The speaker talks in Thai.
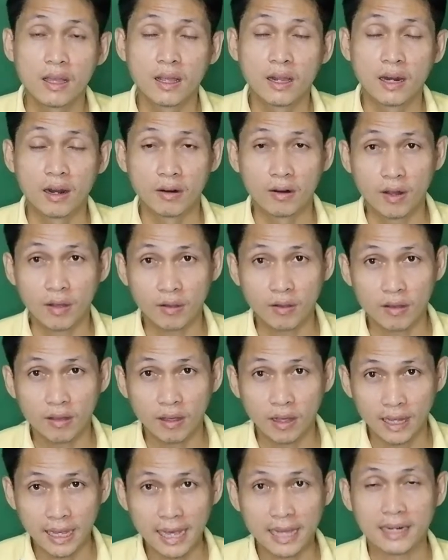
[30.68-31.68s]
แล้วเราก็
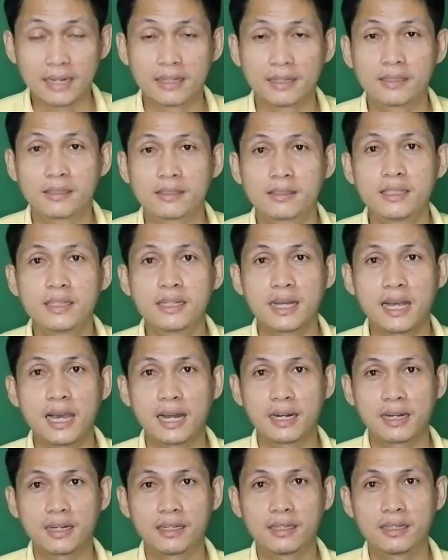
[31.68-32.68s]
ขัดซึ่ง
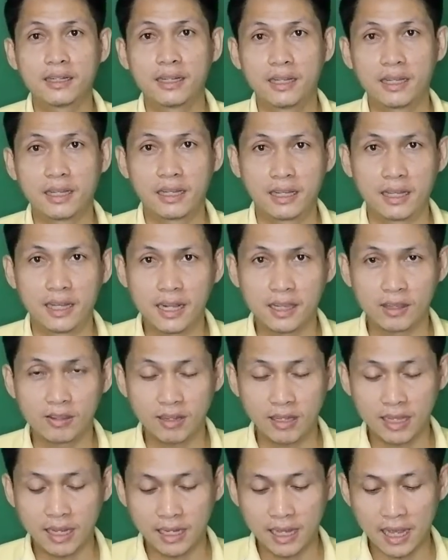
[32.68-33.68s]
ขัดขั้นต
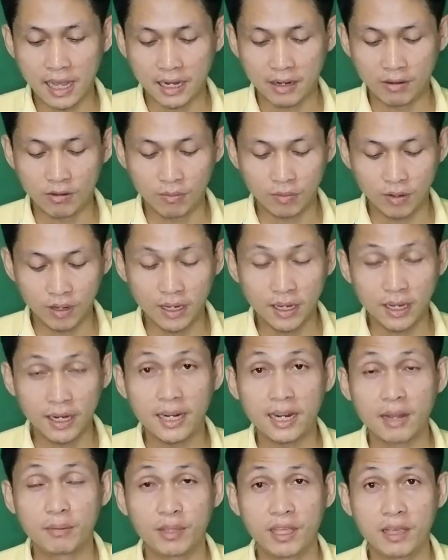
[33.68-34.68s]
อนการขัดนี่ผมก็เคย
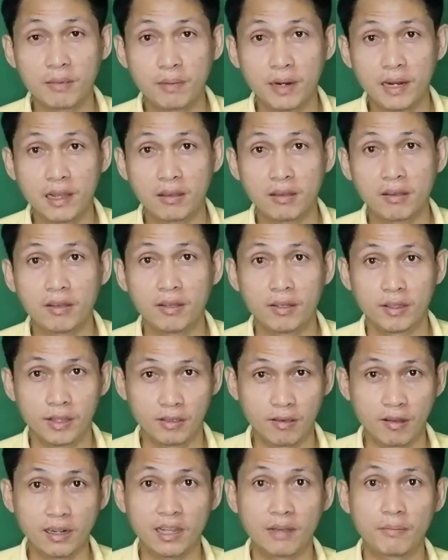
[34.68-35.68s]
ได้ทำคลิปไปแล้วก็
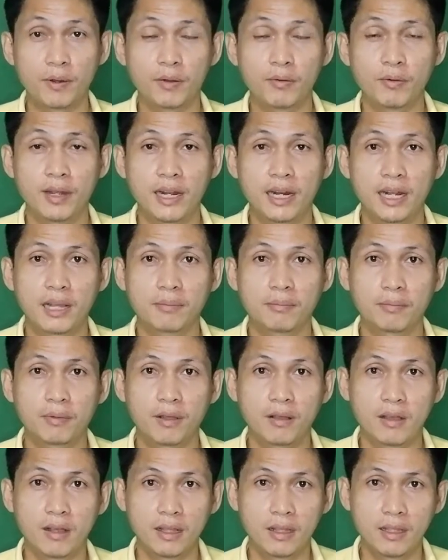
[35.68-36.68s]
ย้อนกลับไปดูได้นะครับ
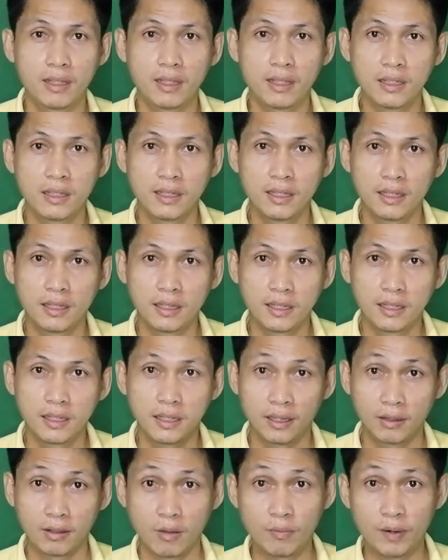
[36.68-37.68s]
ก็
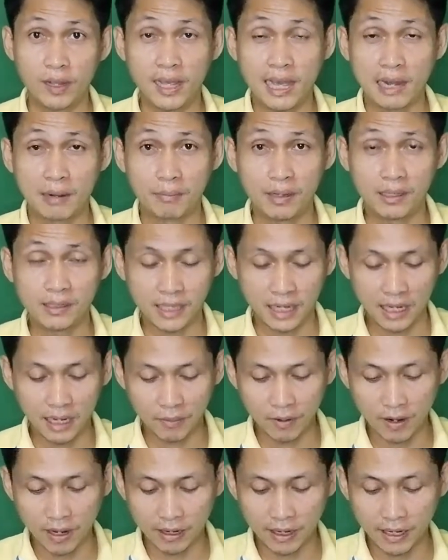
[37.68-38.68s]
ผมได้ขัดมาเสร็จเรี
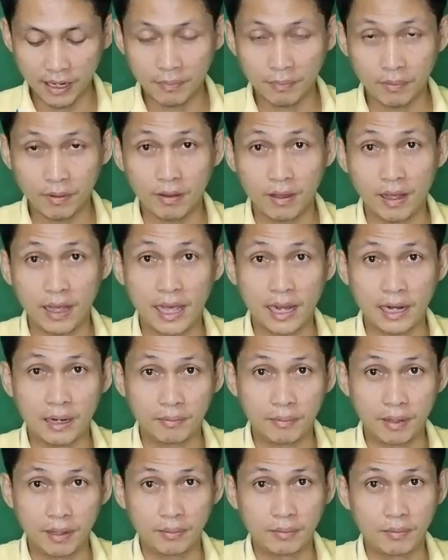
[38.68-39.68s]
ยบร้อยแล้วนะครับ ก็ขัด
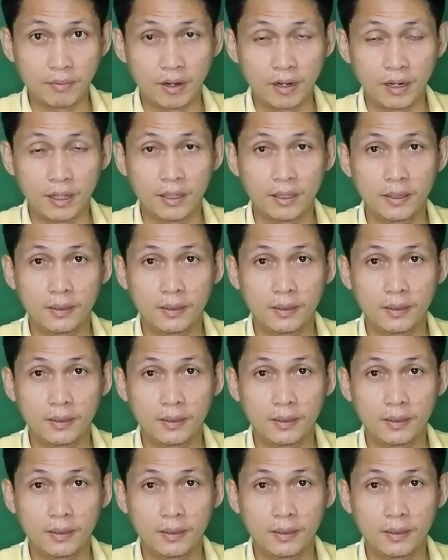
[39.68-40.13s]
มาหมดเลย